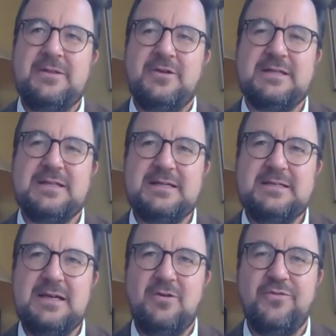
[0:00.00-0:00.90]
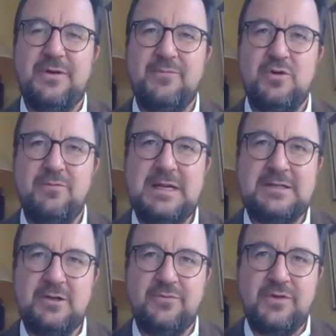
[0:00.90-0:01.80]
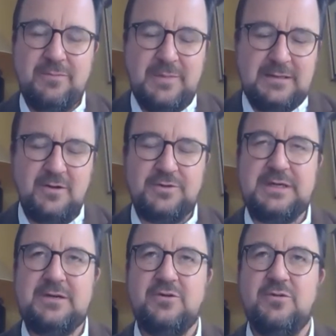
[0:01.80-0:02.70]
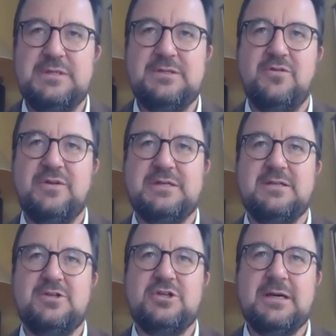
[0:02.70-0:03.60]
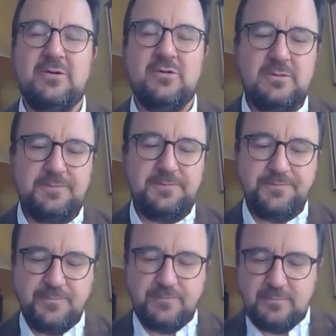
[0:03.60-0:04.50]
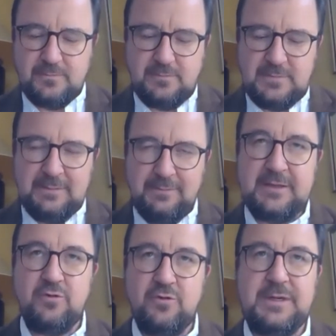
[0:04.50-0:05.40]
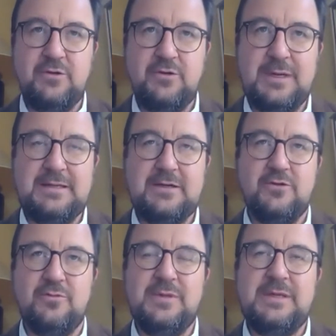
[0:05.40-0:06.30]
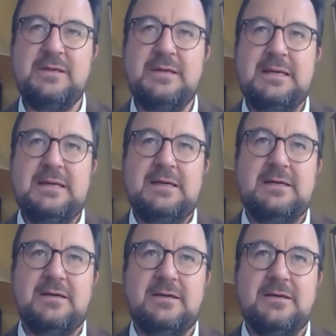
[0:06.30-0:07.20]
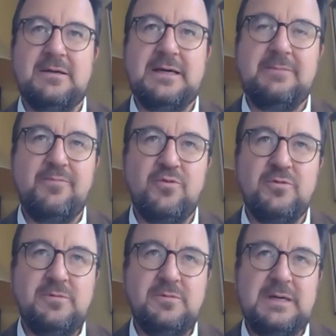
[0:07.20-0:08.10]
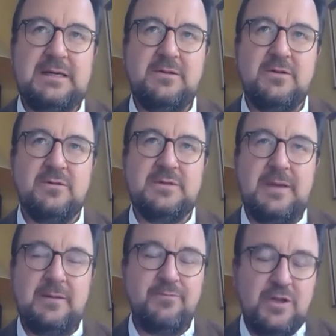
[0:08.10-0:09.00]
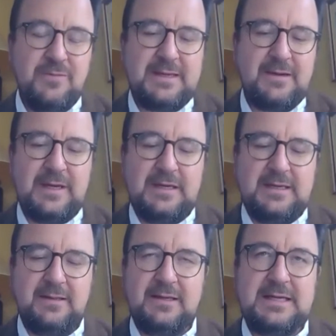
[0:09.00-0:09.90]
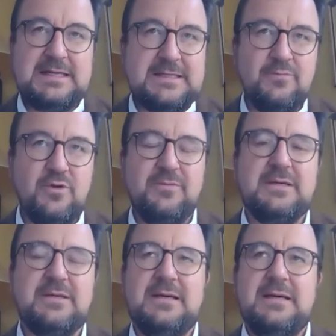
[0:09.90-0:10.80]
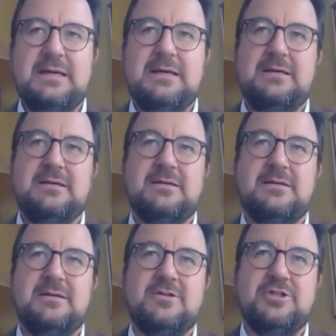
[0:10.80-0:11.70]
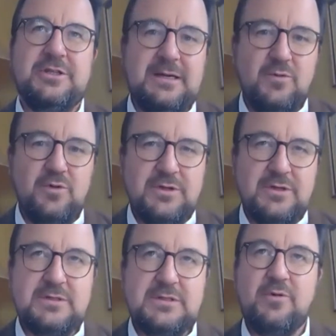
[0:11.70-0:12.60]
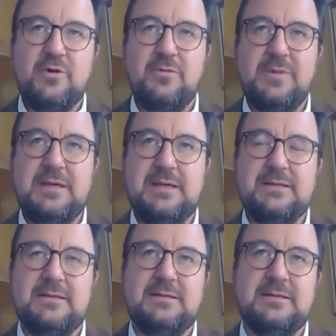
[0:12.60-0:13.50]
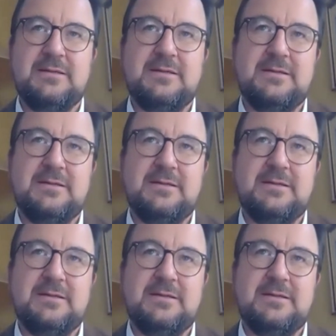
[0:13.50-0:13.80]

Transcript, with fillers: dans un article fameux, Milton Friedman, grand économiste de l'Université de Chicago, bientôt prix Nobel d'économie, euh, répond à une, polémique américaine. Quelle est cette polémique euh, General Motors, première euh,